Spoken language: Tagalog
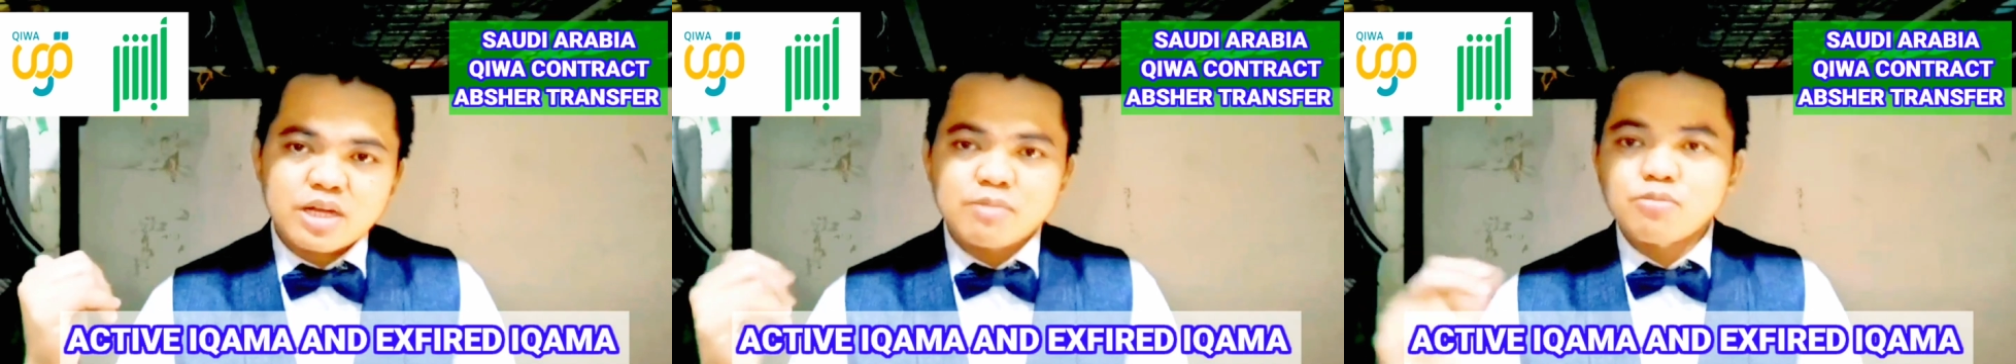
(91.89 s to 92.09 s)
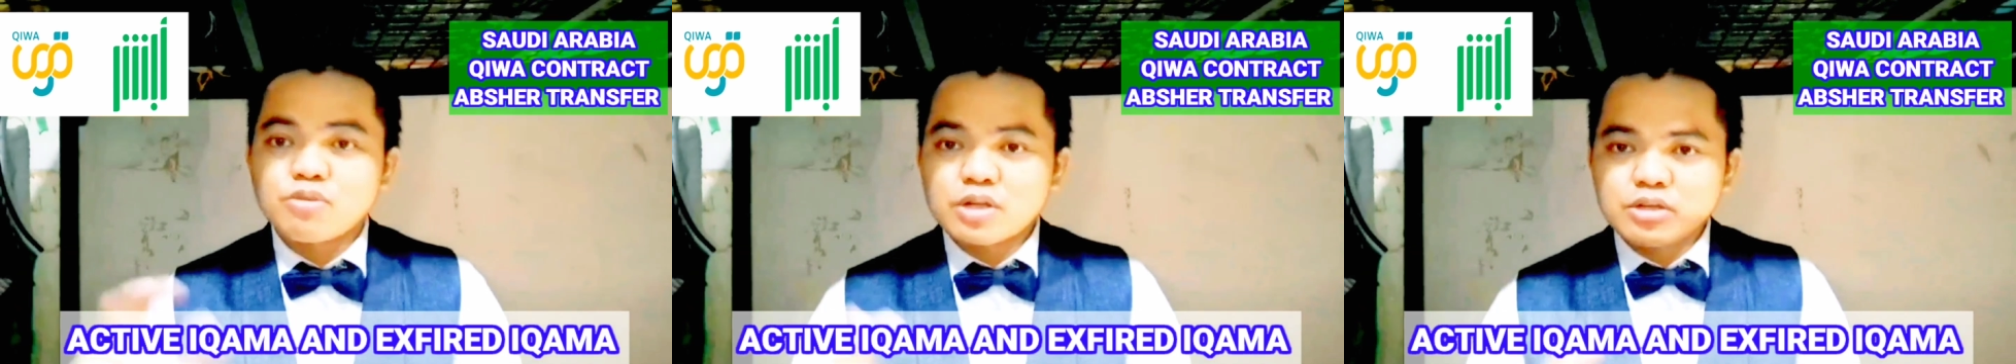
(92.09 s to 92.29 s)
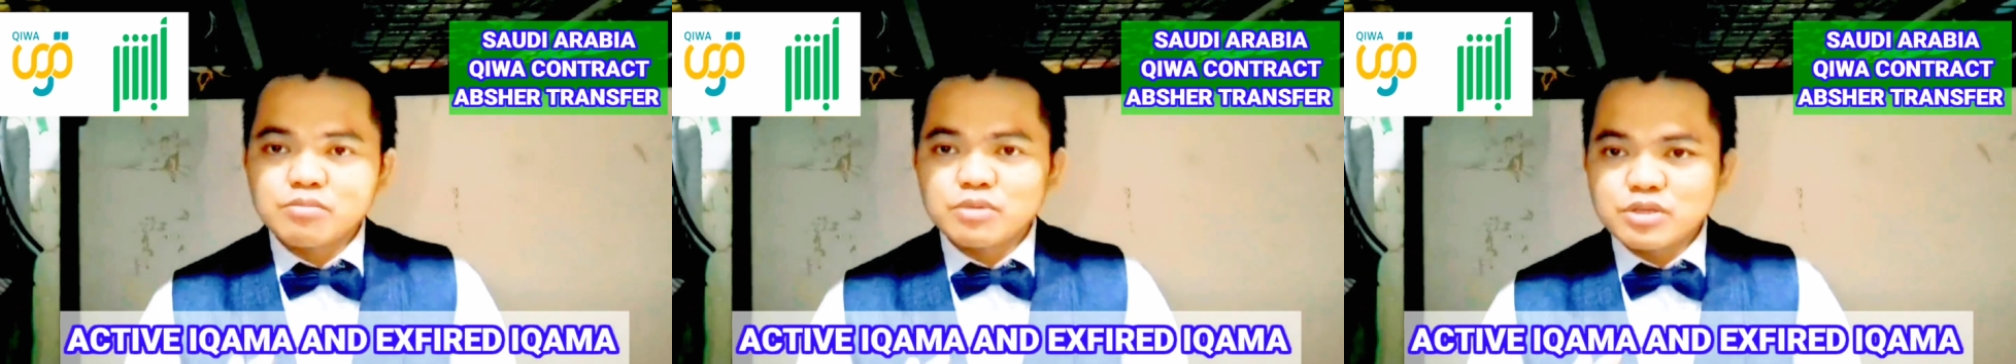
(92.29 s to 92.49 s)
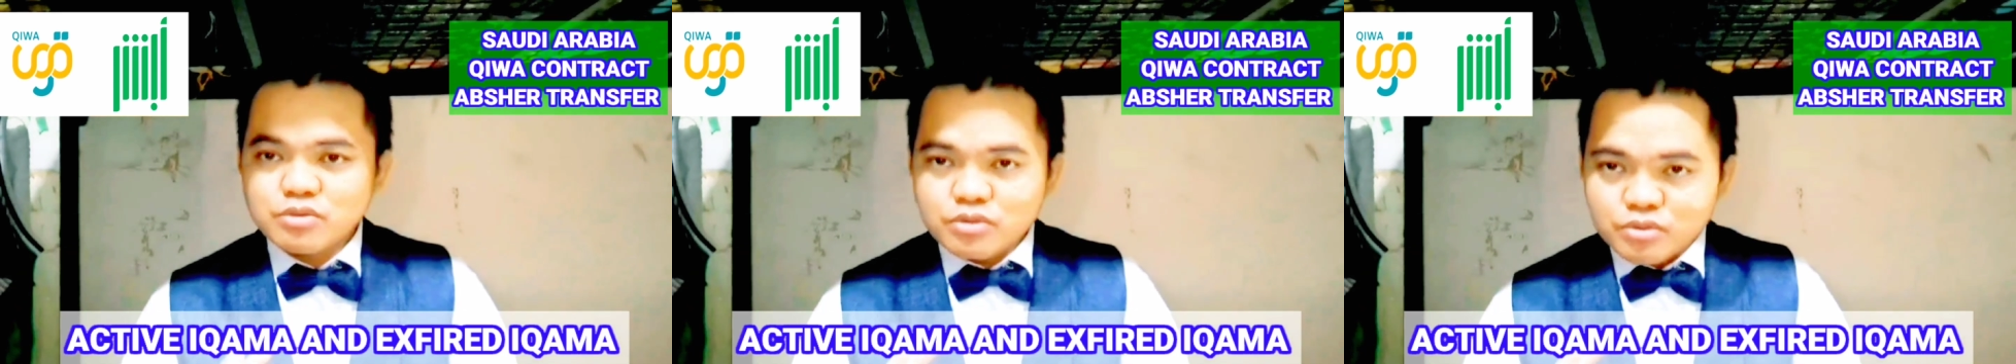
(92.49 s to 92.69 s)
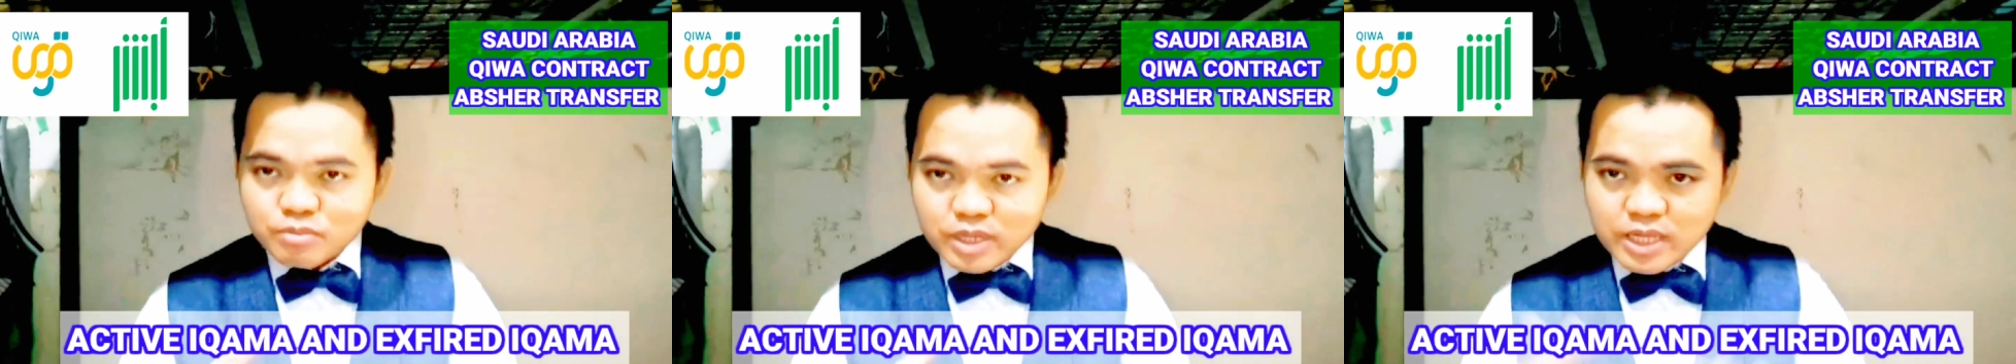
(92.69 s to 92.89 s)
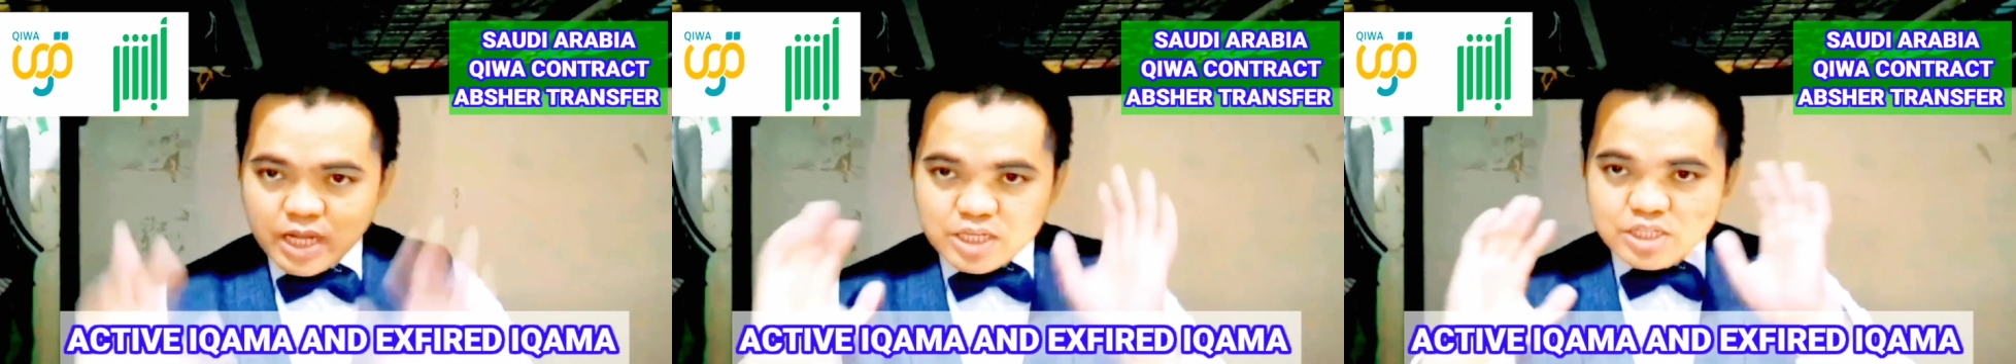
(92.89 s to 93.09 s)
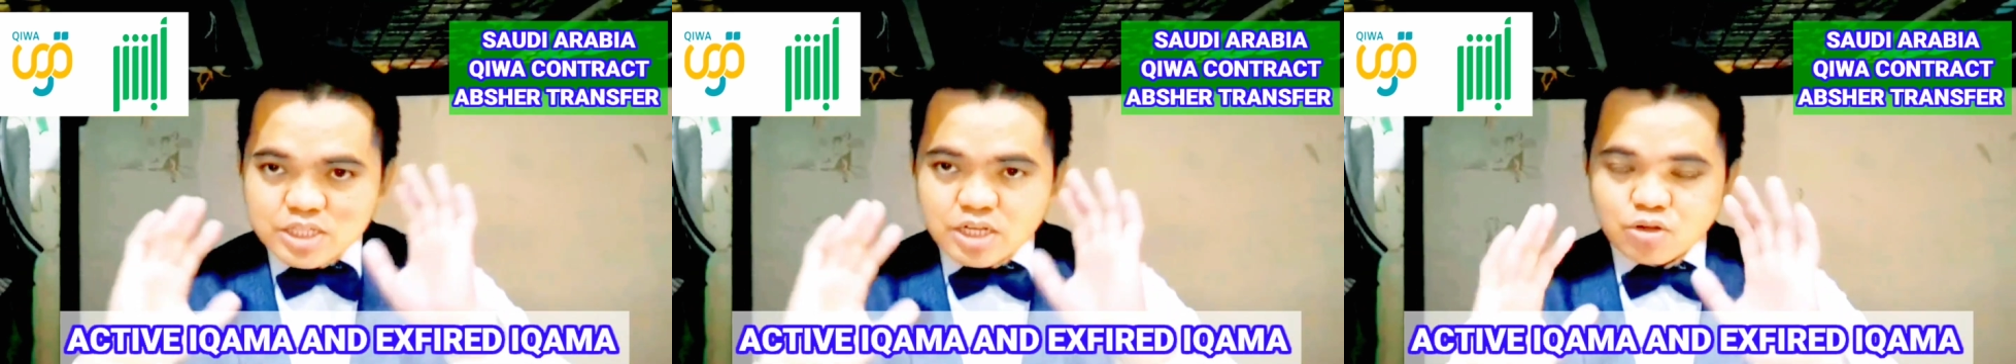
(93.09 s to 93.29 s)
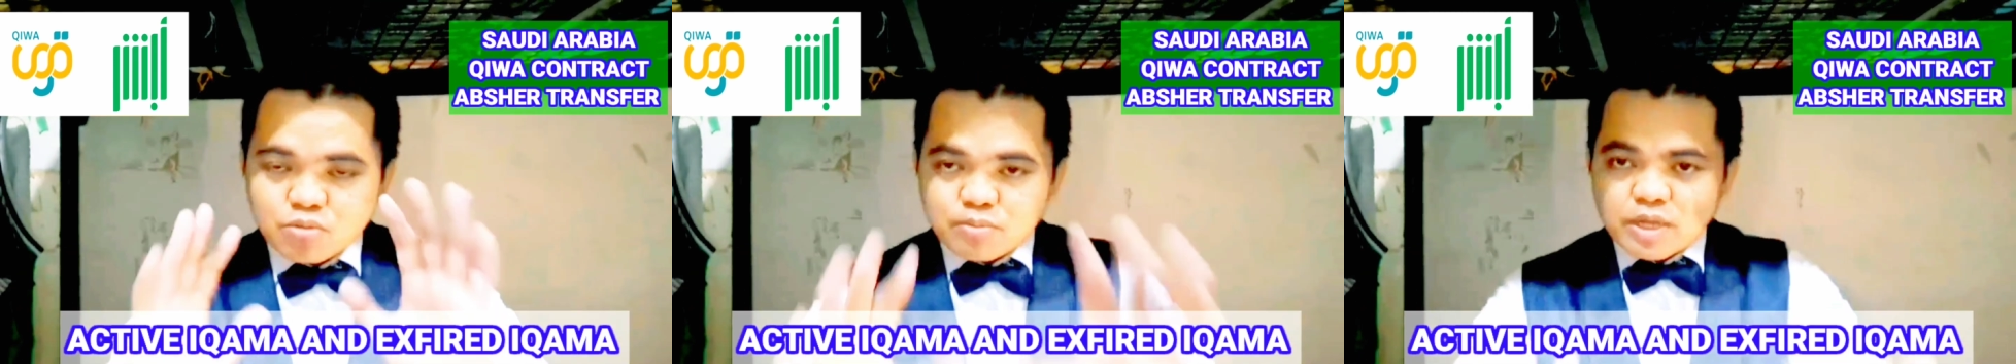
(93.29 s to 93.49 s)
alam ko na yung medyo may knowledge
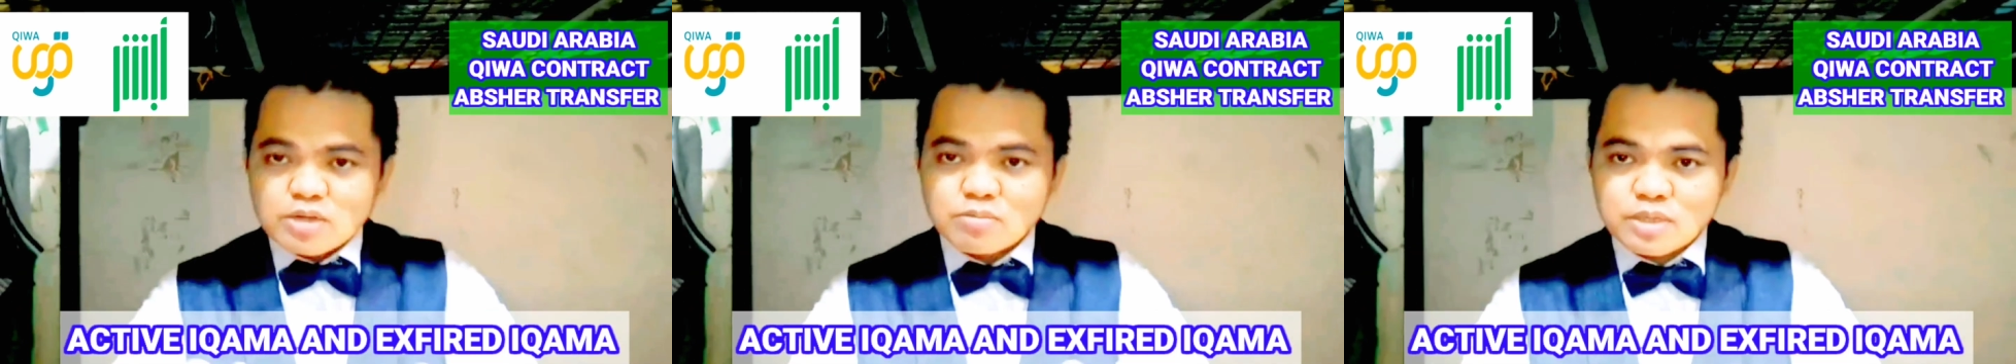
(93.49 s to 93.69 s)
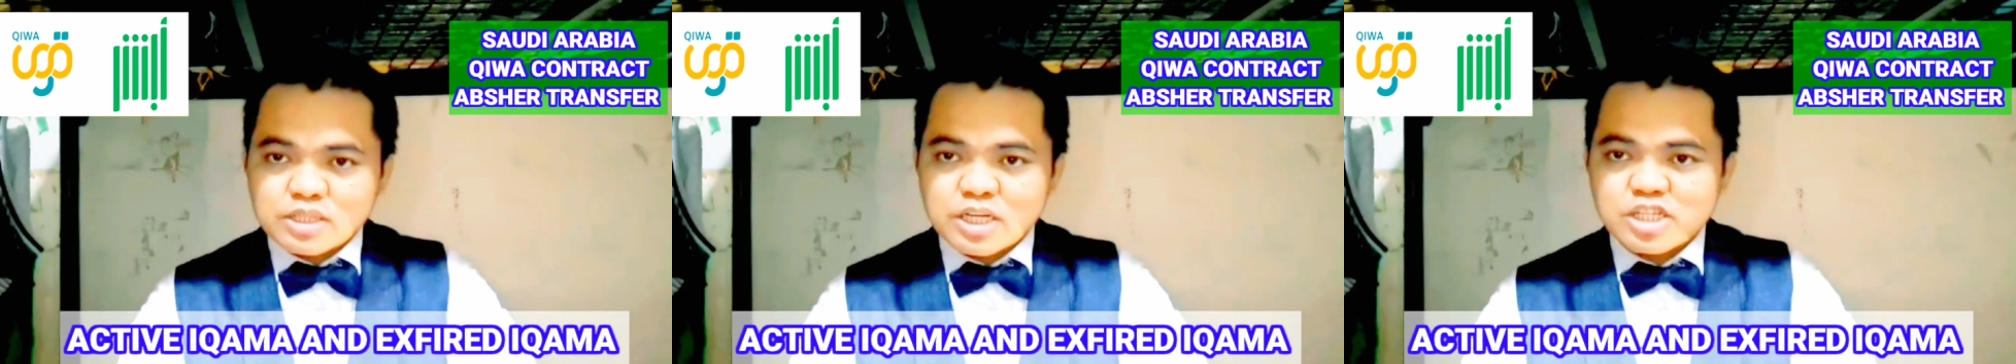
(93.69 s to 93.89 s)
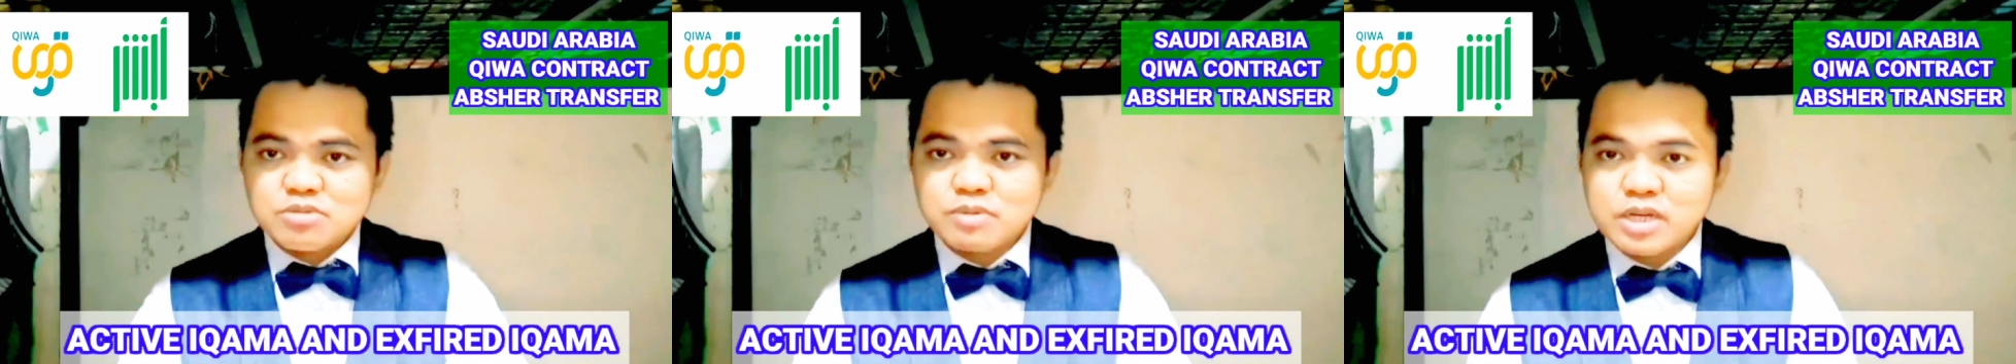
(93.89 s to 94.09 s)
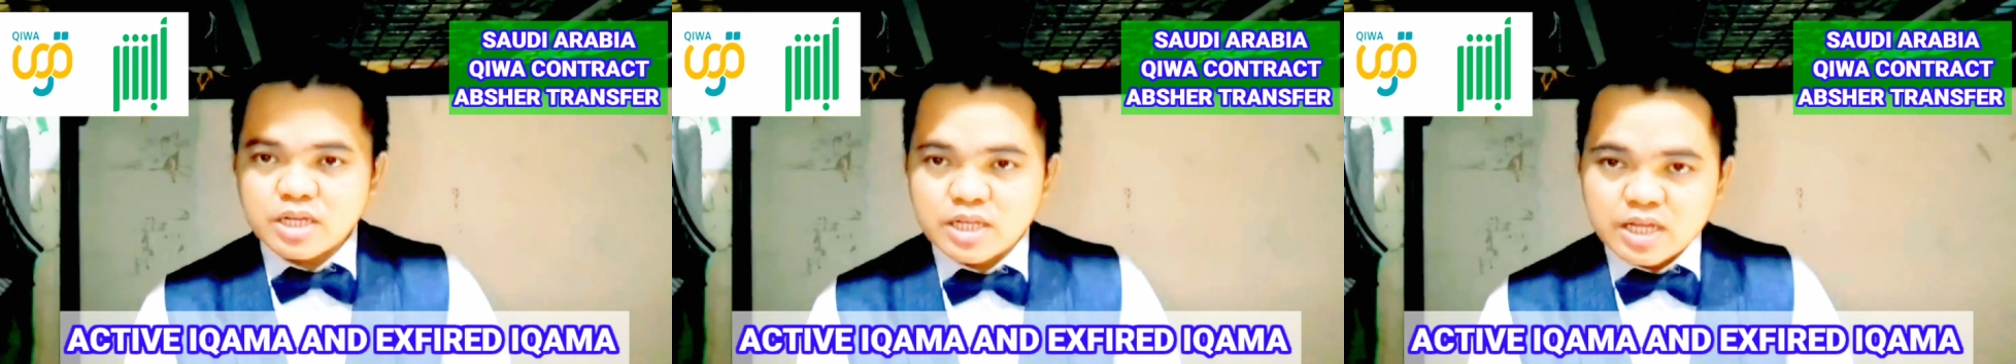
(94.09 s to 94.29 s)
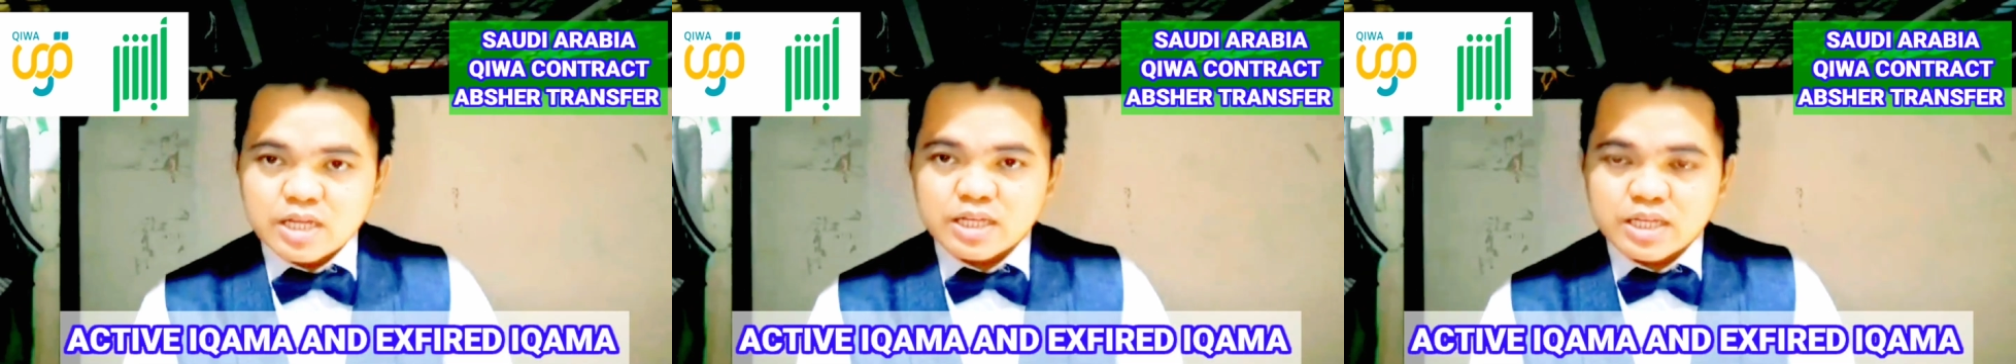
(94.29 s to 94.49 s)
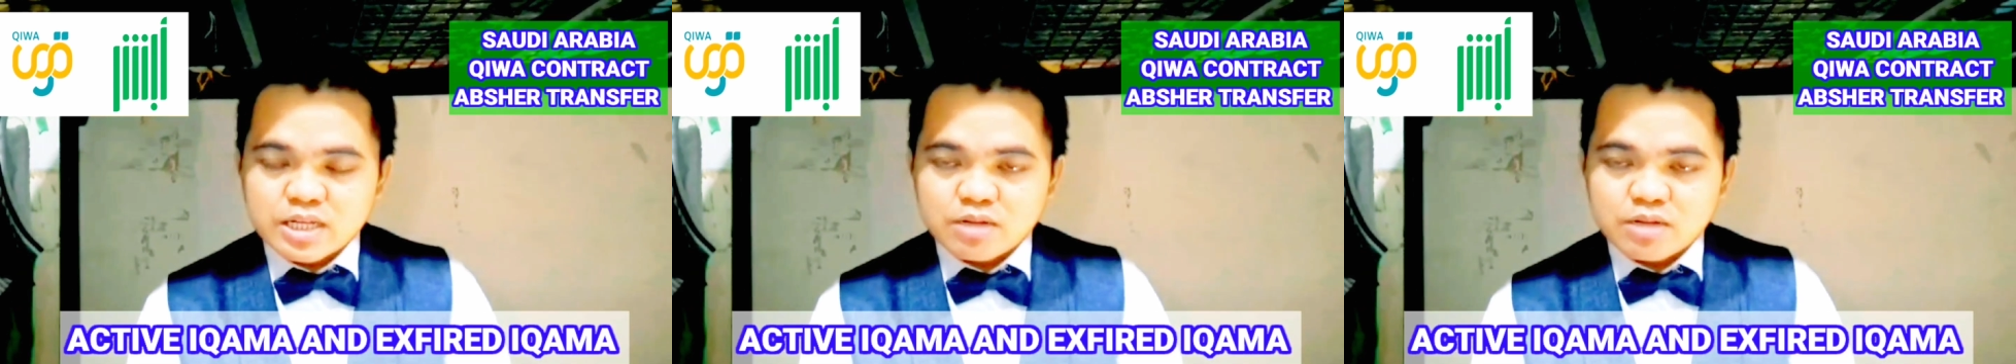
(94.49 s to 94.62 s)
na akong paano mag-transfer. Kaya ang